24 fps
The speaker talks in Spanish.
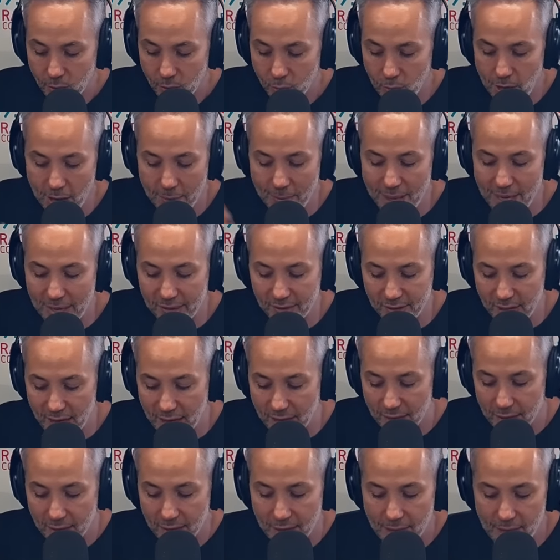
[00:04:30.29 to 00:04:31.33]
Una mesa,
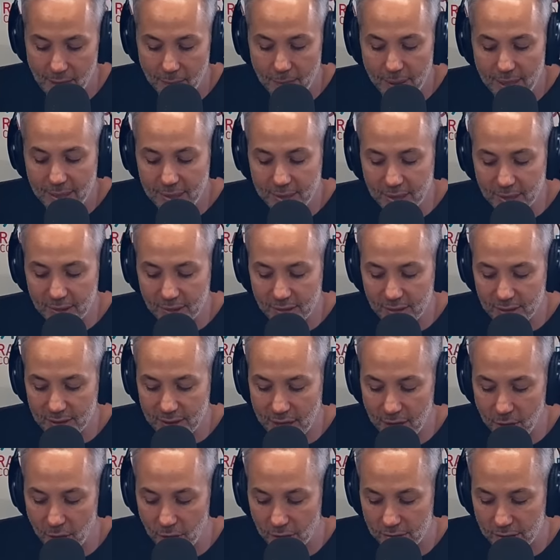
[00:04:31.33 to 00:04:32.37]
la
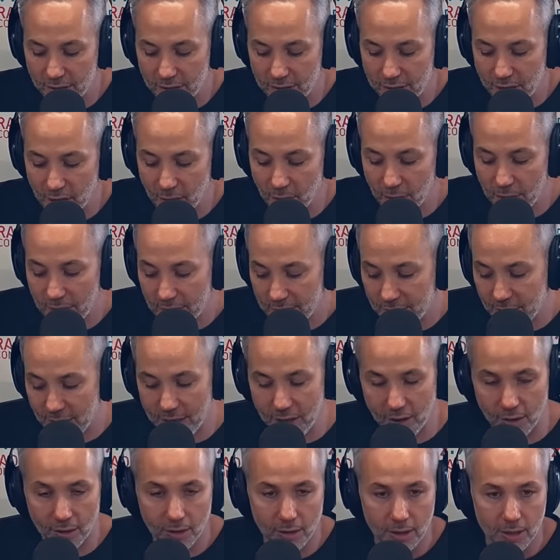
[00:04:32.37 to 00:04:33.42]
1362 de Santiago del
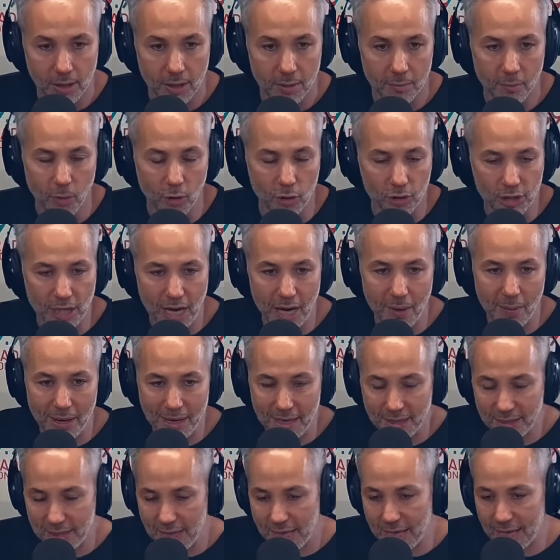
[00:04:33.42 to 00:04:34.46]
Estero, mostraban
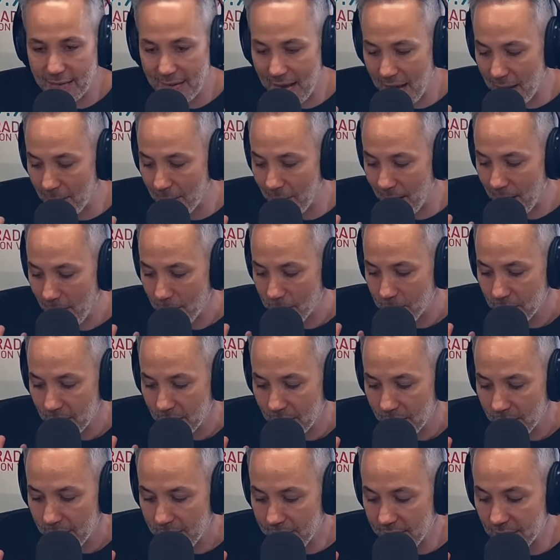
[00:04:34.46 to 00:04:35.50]
el telegrama
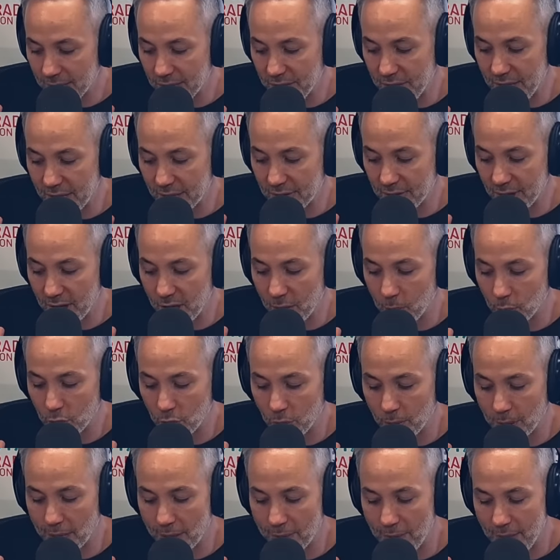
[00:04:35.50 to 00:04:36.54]
y decía cero
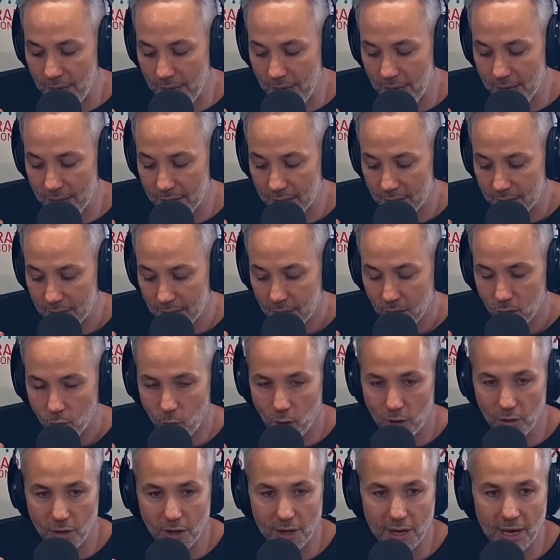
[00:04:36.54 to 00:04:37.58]
voto para mi
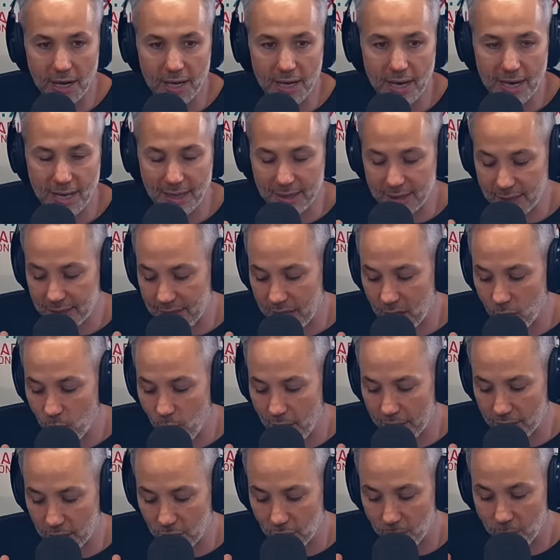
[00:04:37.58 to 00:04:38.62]
cuando en realidad eran
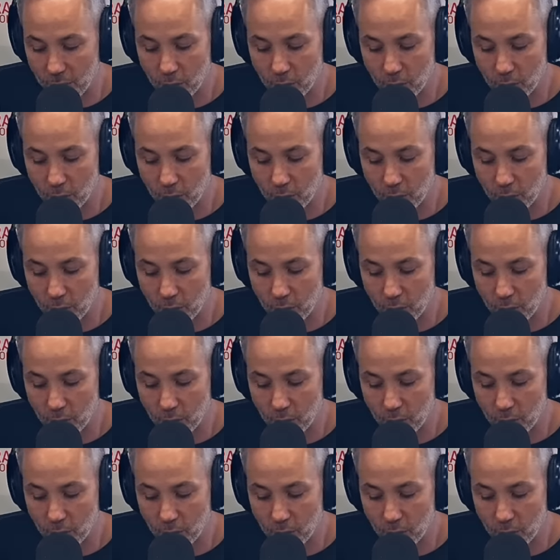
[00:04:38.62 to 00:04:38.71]
34.